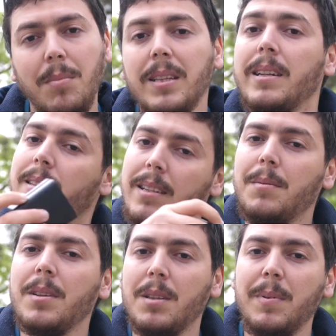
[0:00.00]
لك باتري زيد
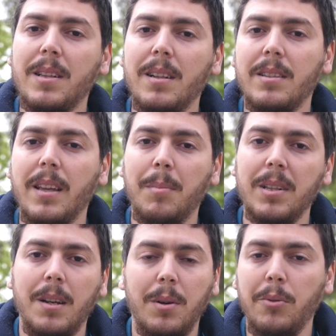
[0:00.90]
تبدل دير
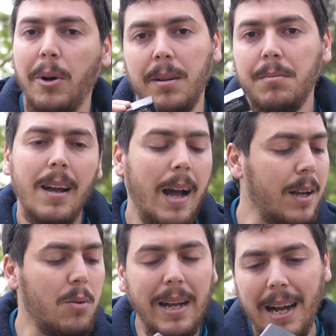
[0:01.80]
باتري واحده اخرى
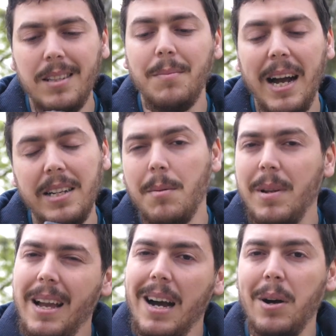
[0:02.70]
على كل حال تسمى حاجه
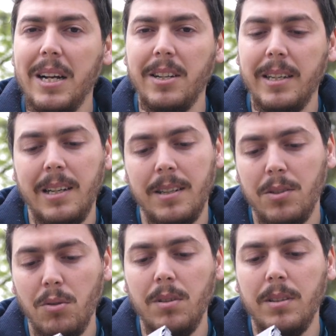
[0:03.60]
مليحه وحاجه عيانه
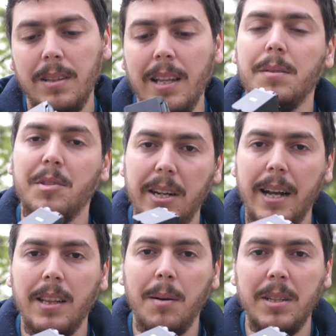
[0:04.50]
شغل لازم تشري
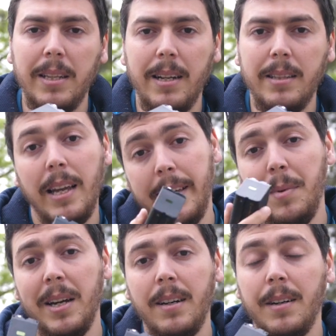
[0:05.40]
هاد لا باتري
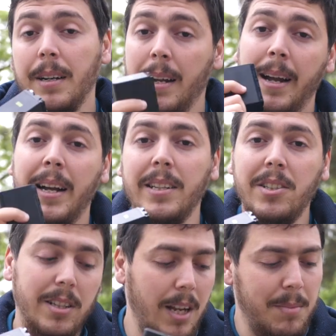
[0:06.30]
كيما انا حتى
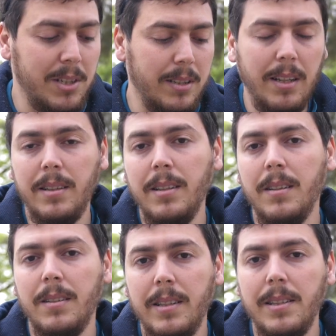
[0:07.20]
شريتها قدرت
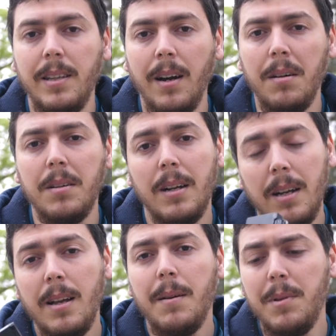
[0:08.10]
نتيستيها
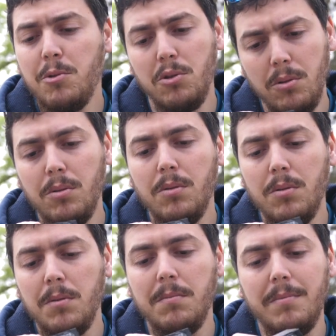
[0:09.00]
مي
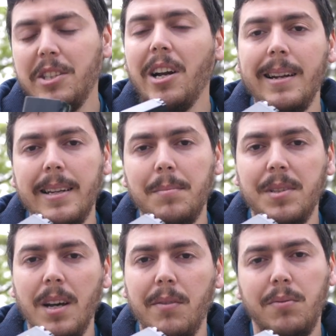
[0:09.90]
وشنو ماشي غاليين
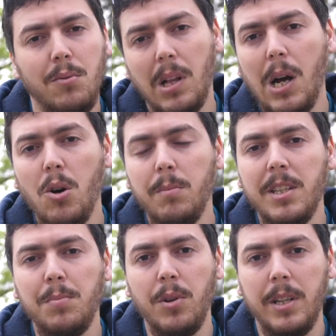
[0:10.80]
بزاف وتلقاوهم
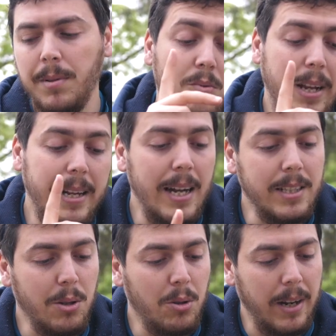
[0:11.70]
ديسبونيبل وكاين
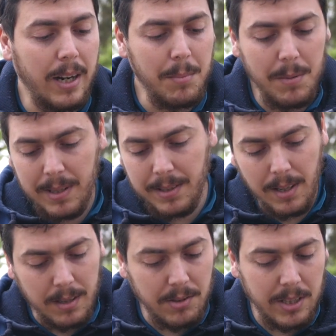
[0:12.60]
حاجه واحده اخرى قبل ما
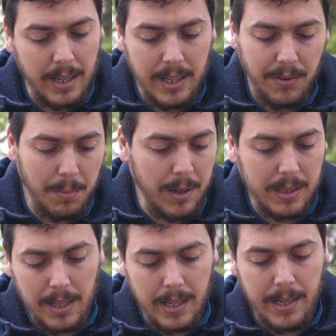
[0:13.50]
ننسى جيت هاني في
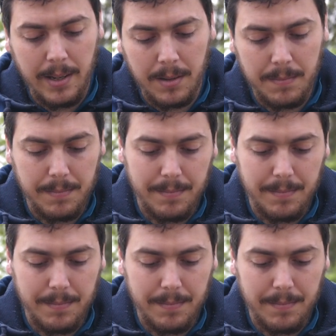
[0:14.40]
الباطا اللي هي